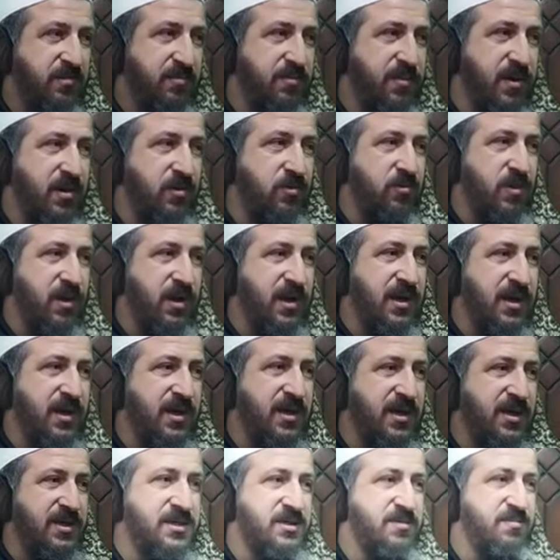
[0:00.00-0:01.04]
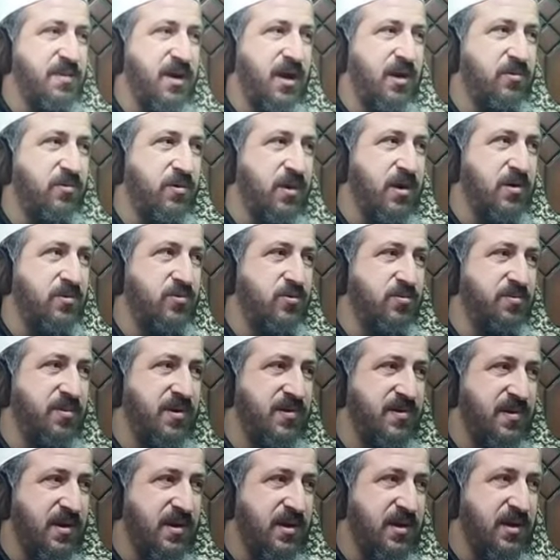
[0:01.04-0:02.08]
بل ولا يسمح له
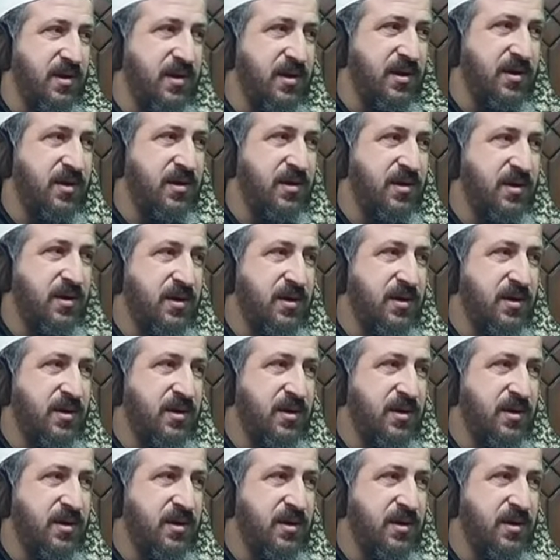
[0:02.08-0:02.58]
بذلك